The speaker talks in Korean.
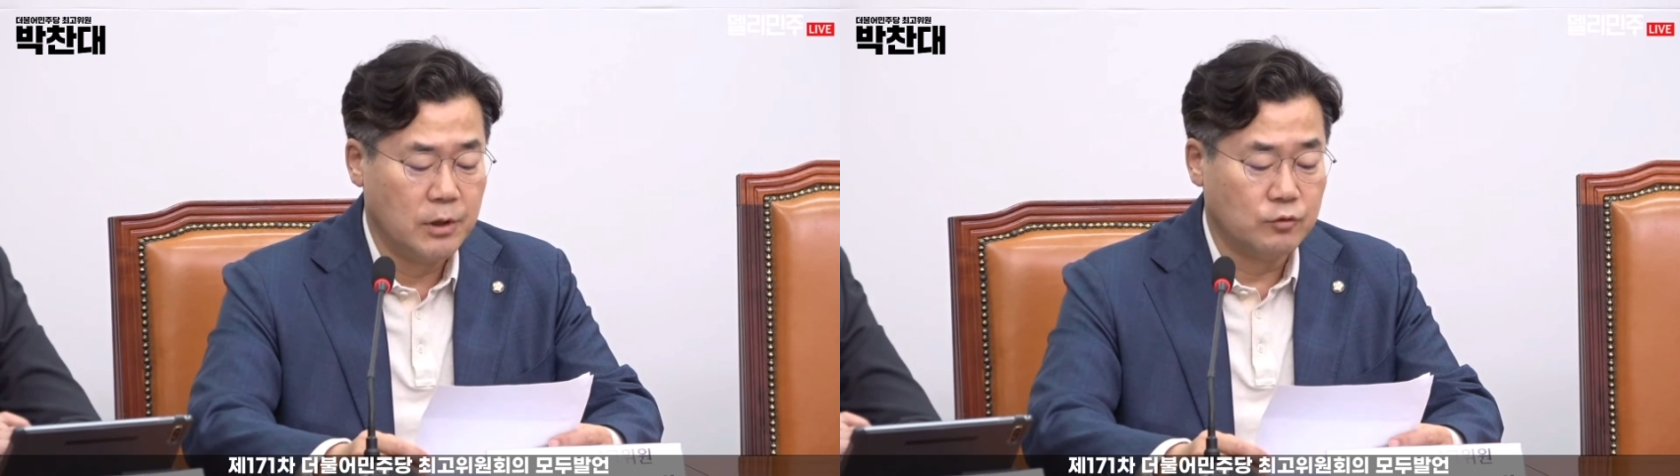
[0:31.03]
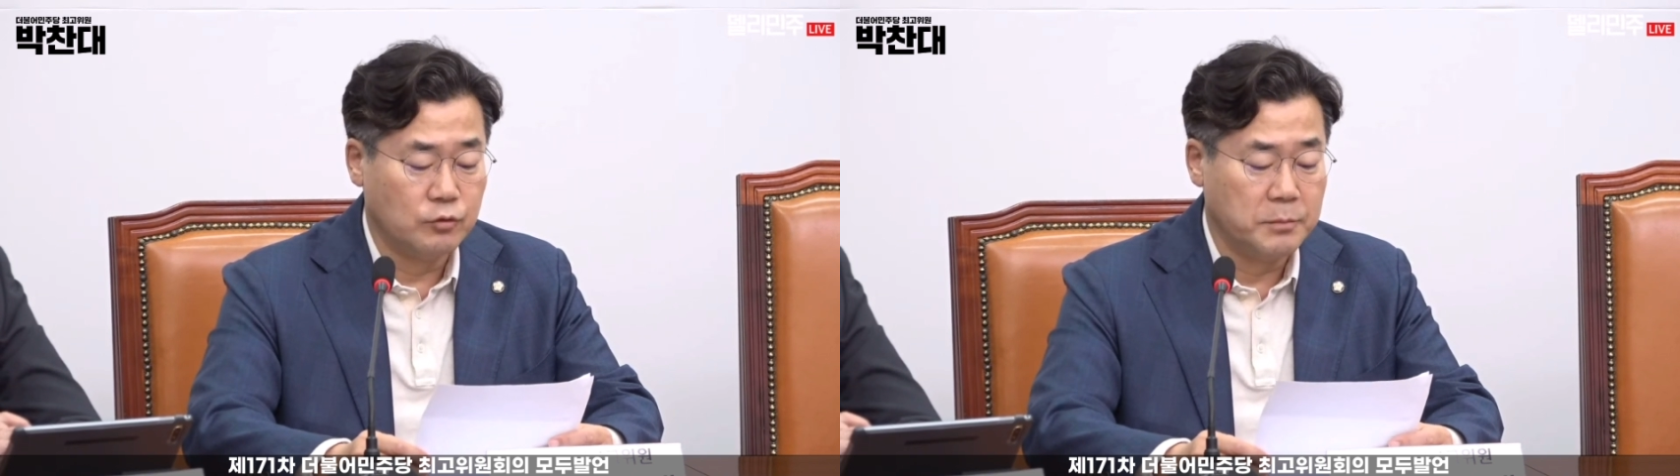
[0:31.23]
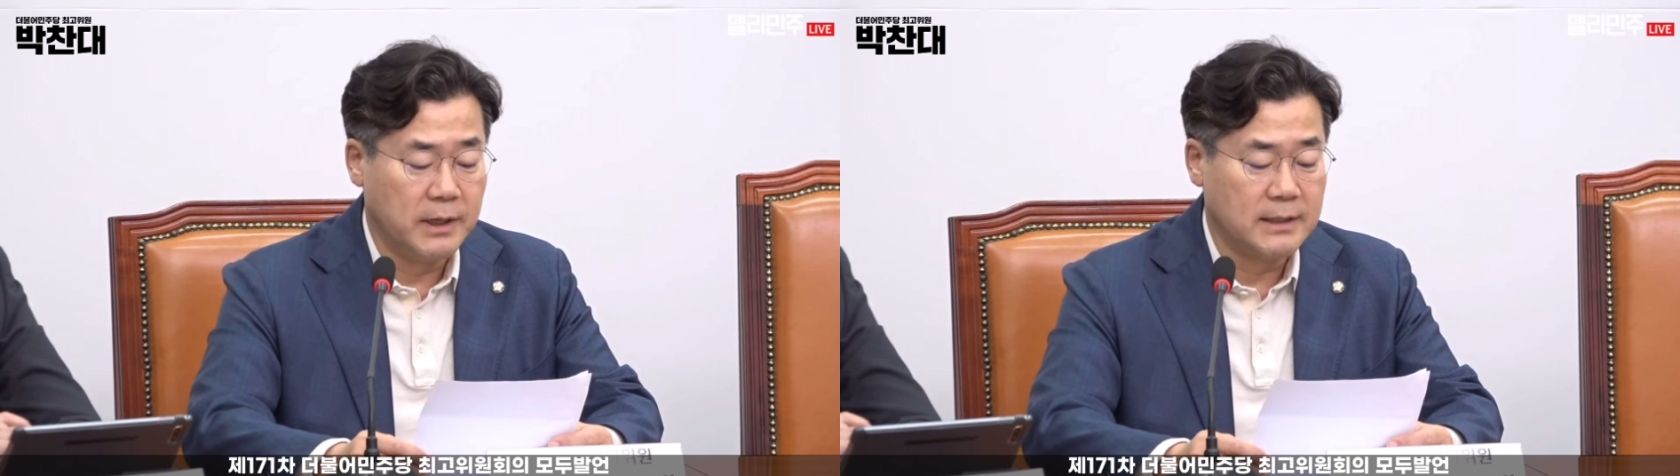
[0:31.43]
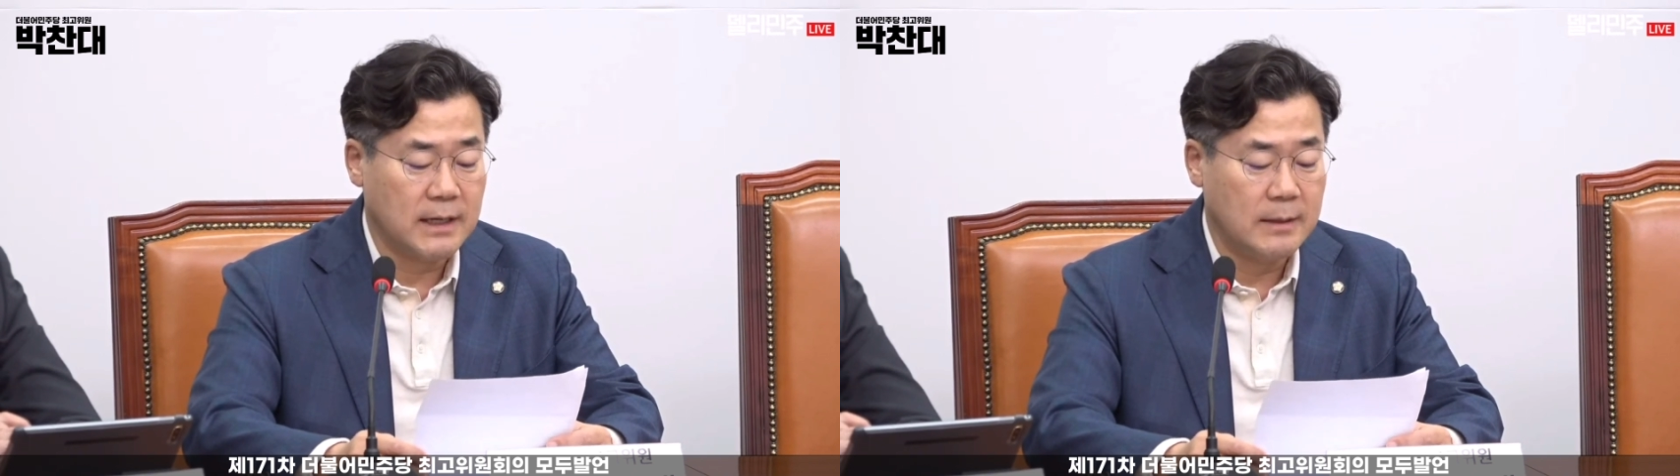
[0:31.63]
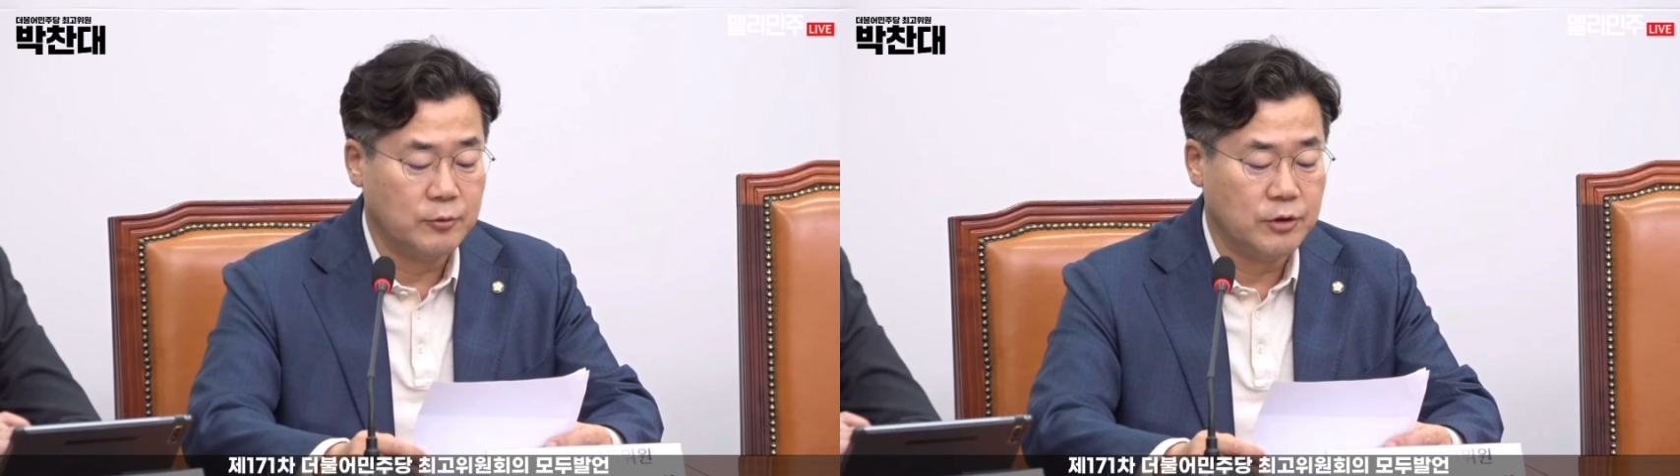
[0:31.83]
국민의
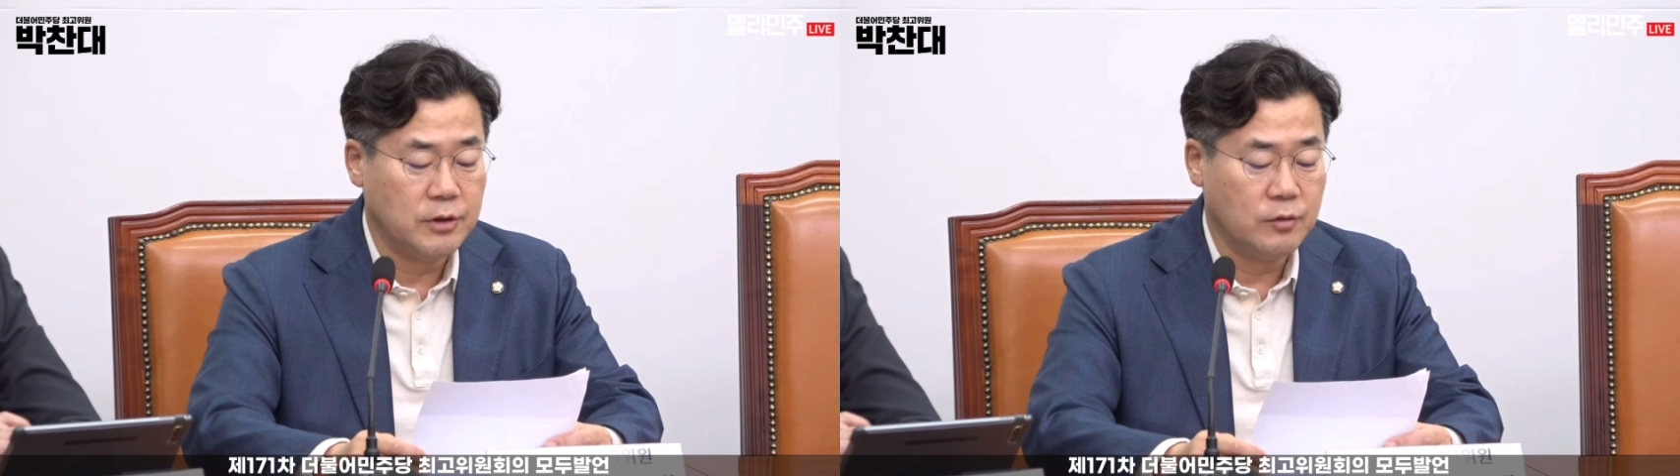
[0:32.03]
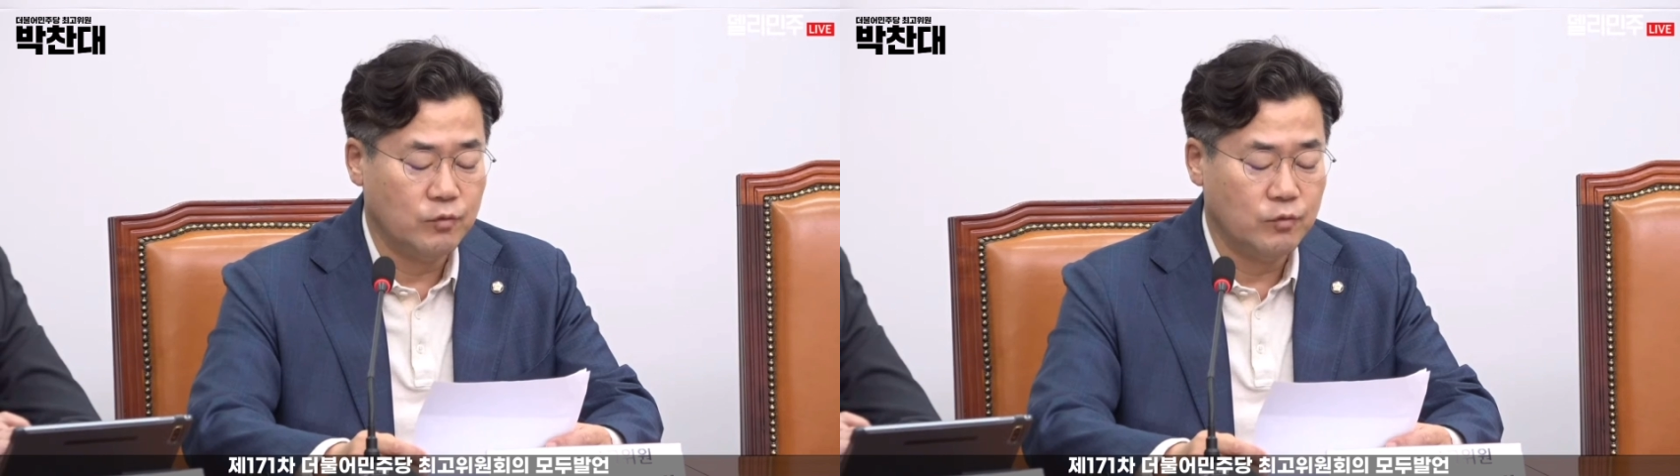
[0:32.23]
삶은